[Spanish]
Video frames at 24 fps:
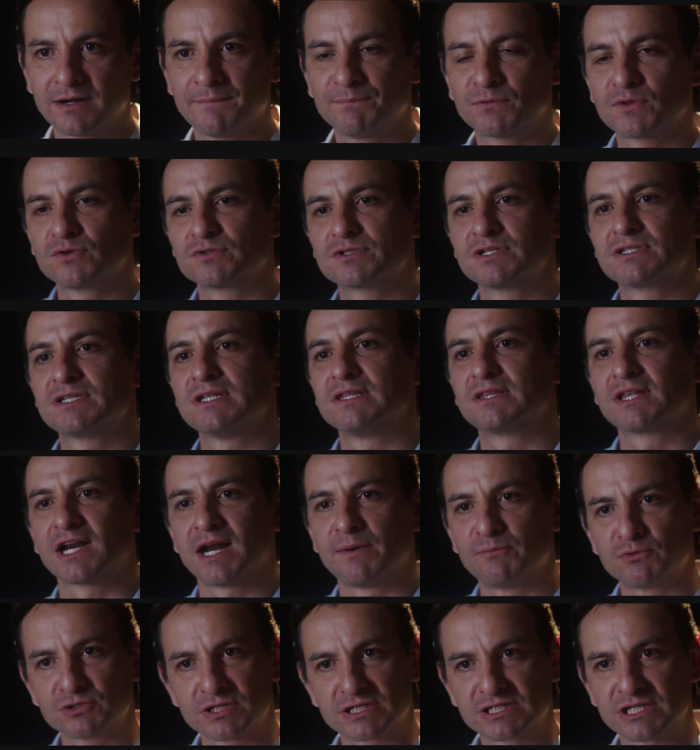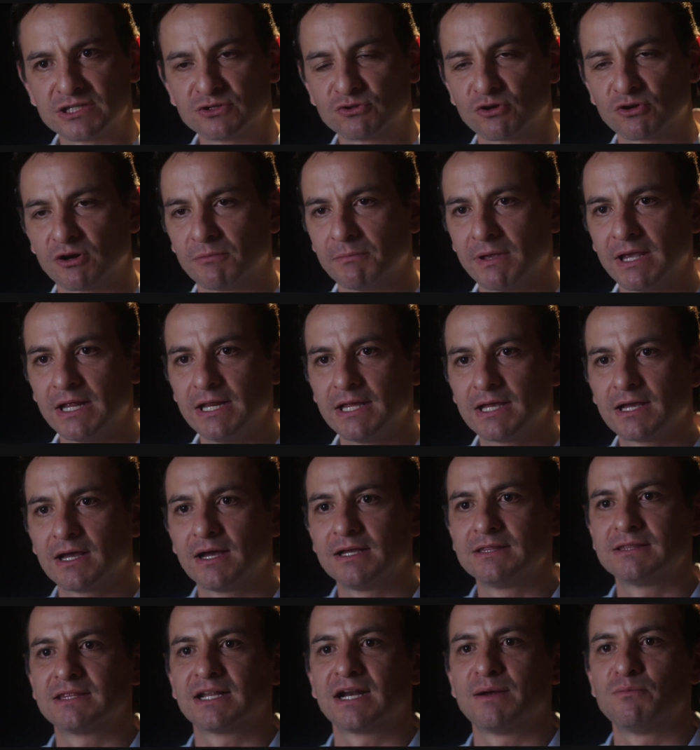Entonces entramos a Centroamérica,
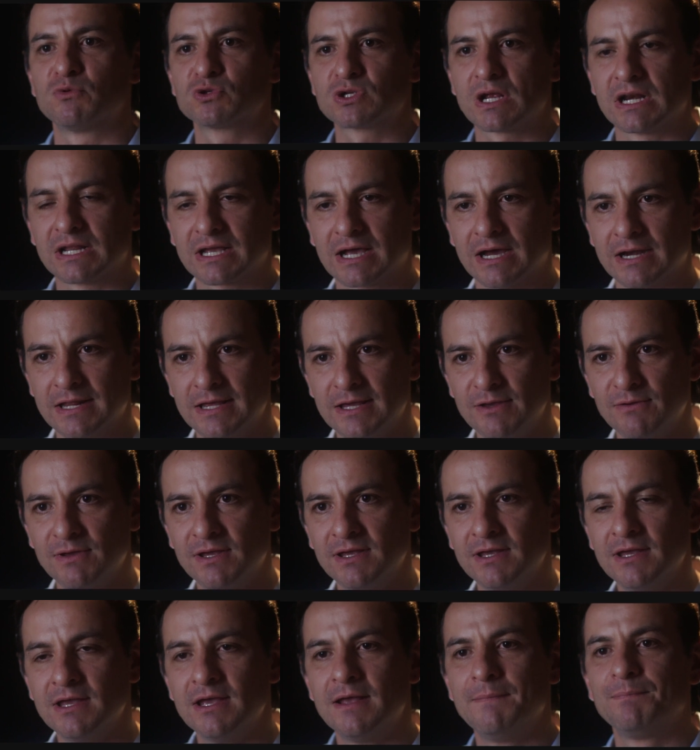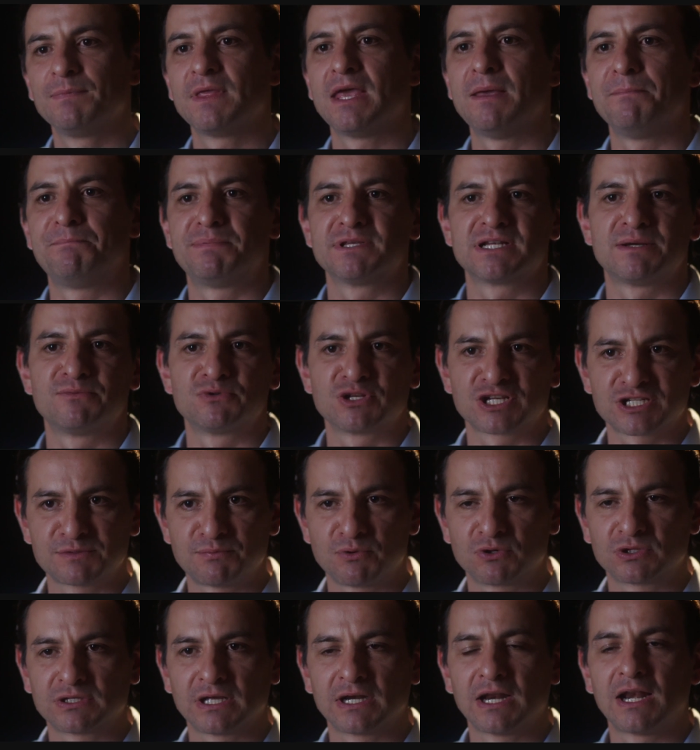entramos al Caribe, empezamos a
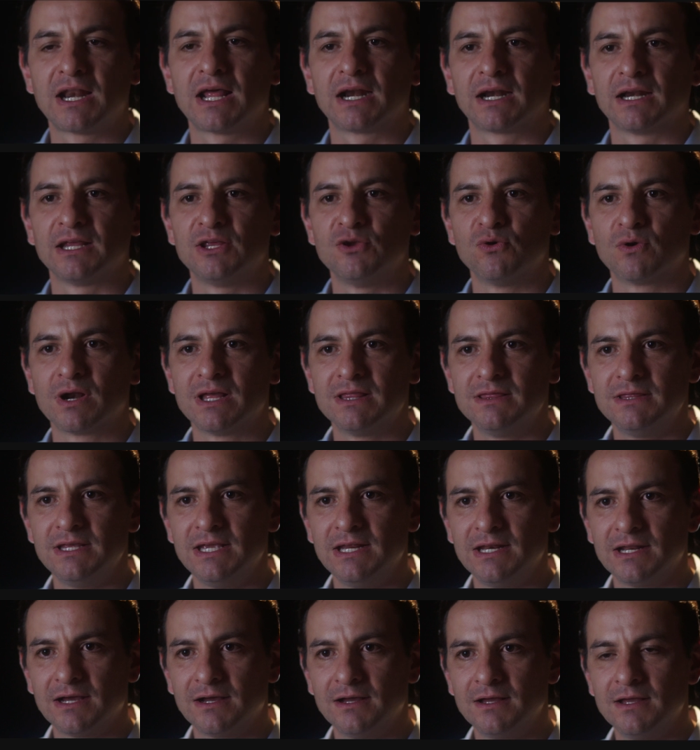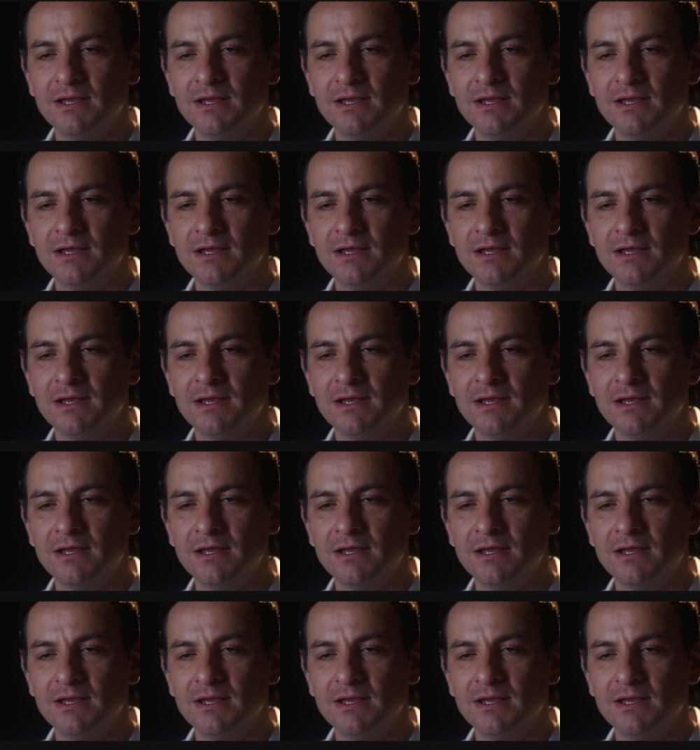exportar en la región andina,